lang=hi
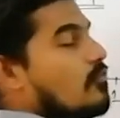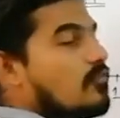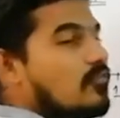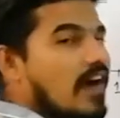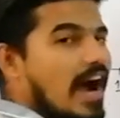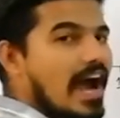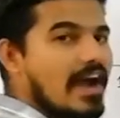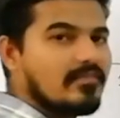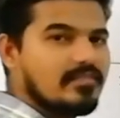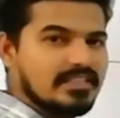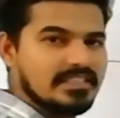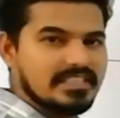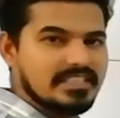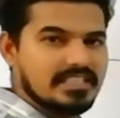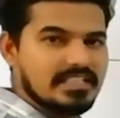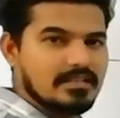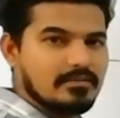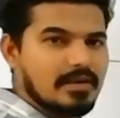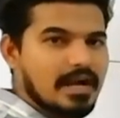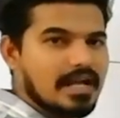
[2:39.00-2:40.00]
फाइव
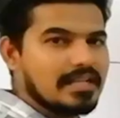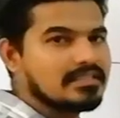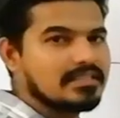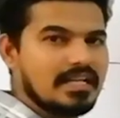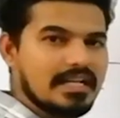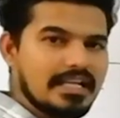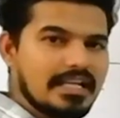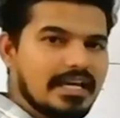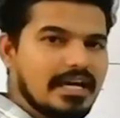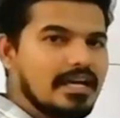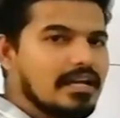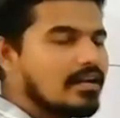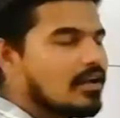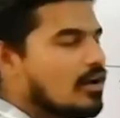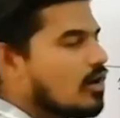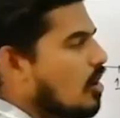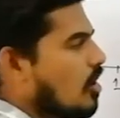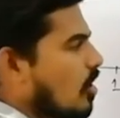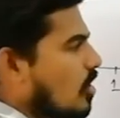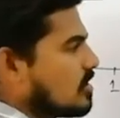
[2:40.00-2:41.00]
डिजिट के बाद क्लियर
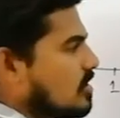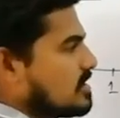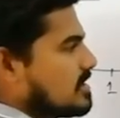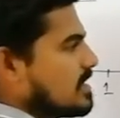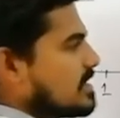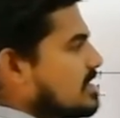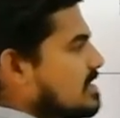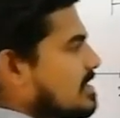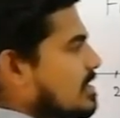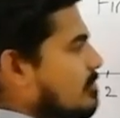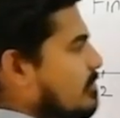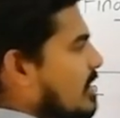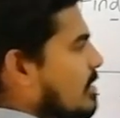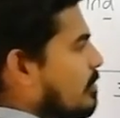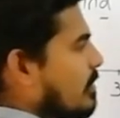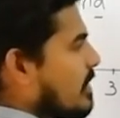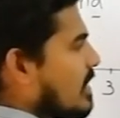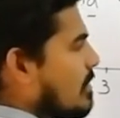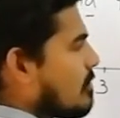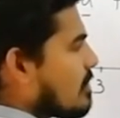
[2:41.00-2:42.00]
और जिस नंबर
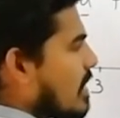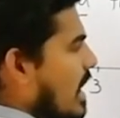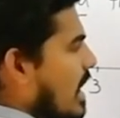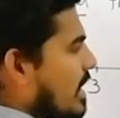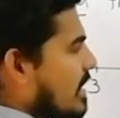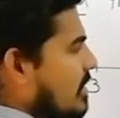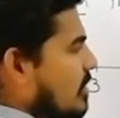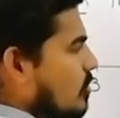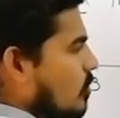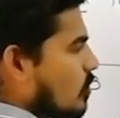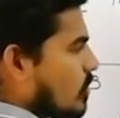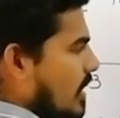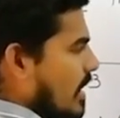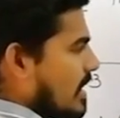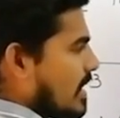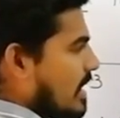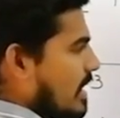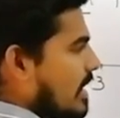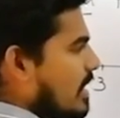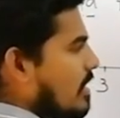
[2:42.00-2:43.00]
पर हम आके
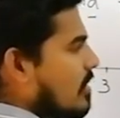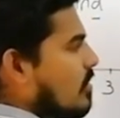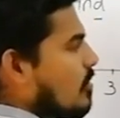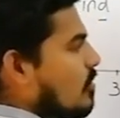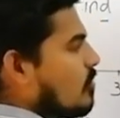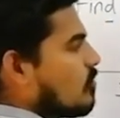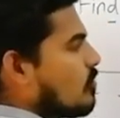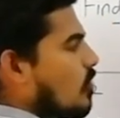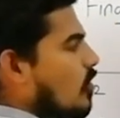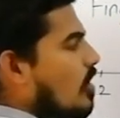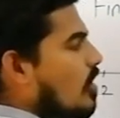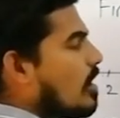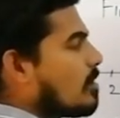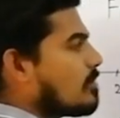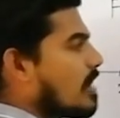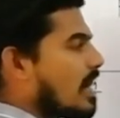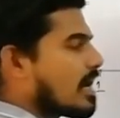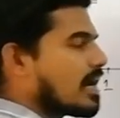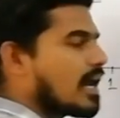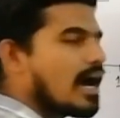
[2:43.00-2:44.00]
रुकेंगे वो
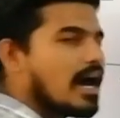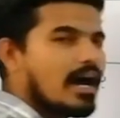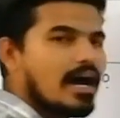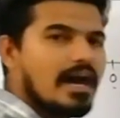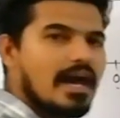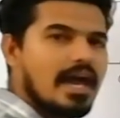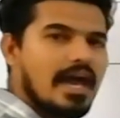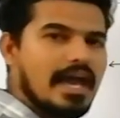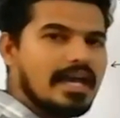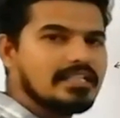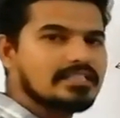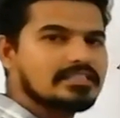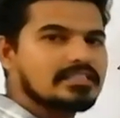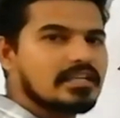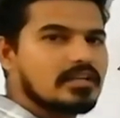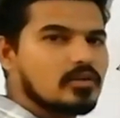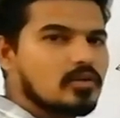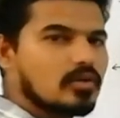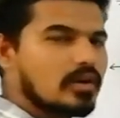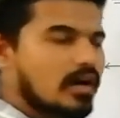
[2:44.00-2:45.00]
हमारा
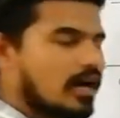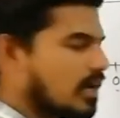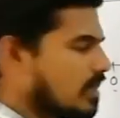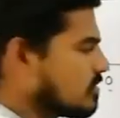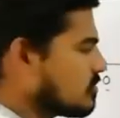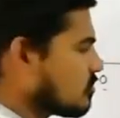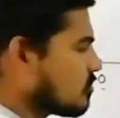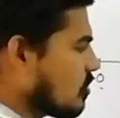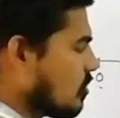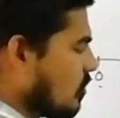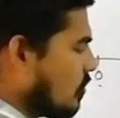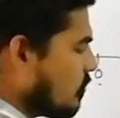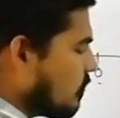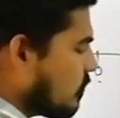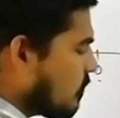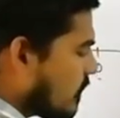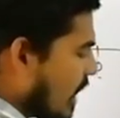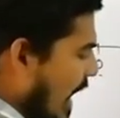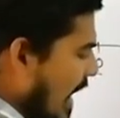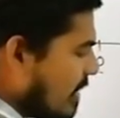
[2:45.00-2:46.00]
आंसर होगा तो
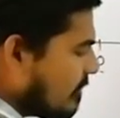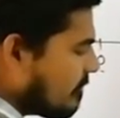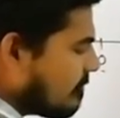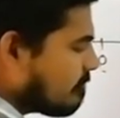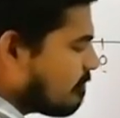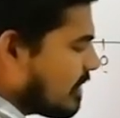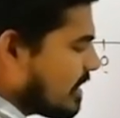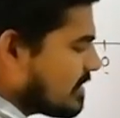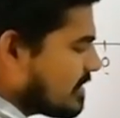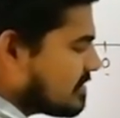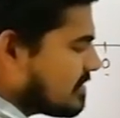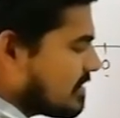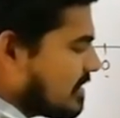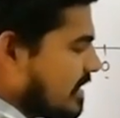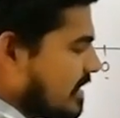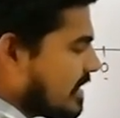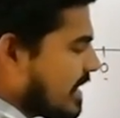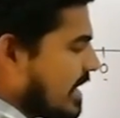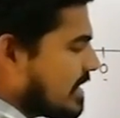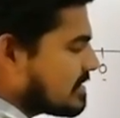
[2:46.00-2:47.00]
फाइव प्लस
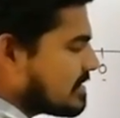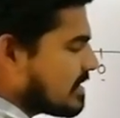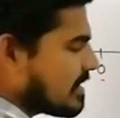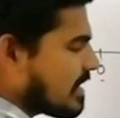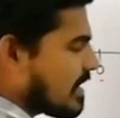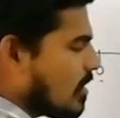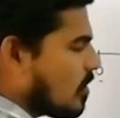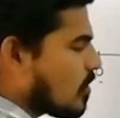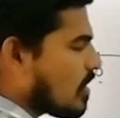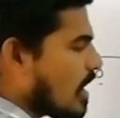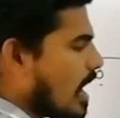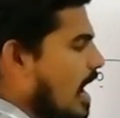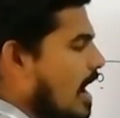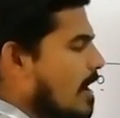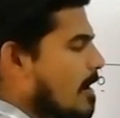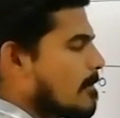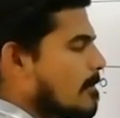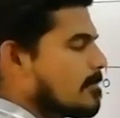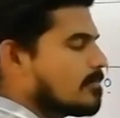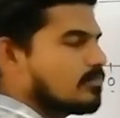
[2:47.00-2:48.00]
थ्री का आंसर क्या होगा
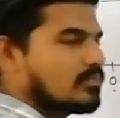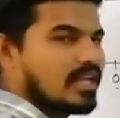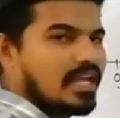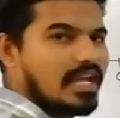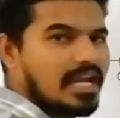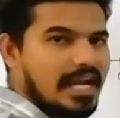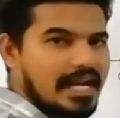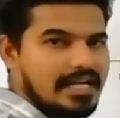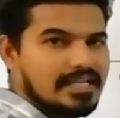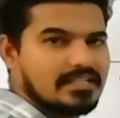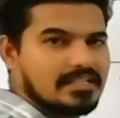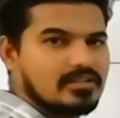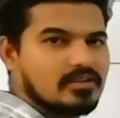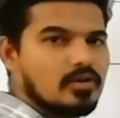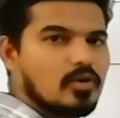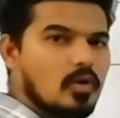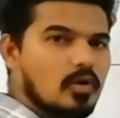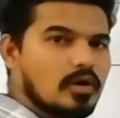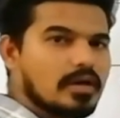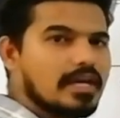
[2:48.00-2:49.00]

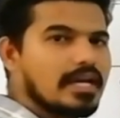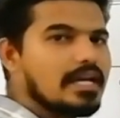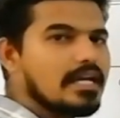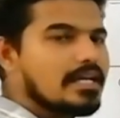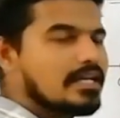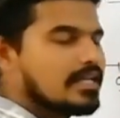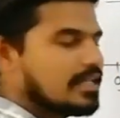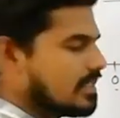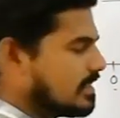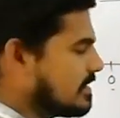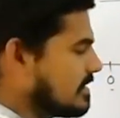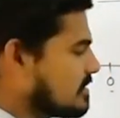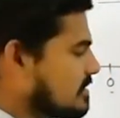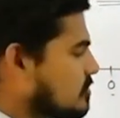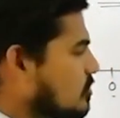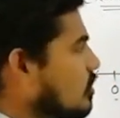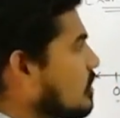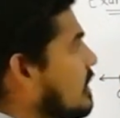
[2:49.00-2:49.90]
एट ओके इसको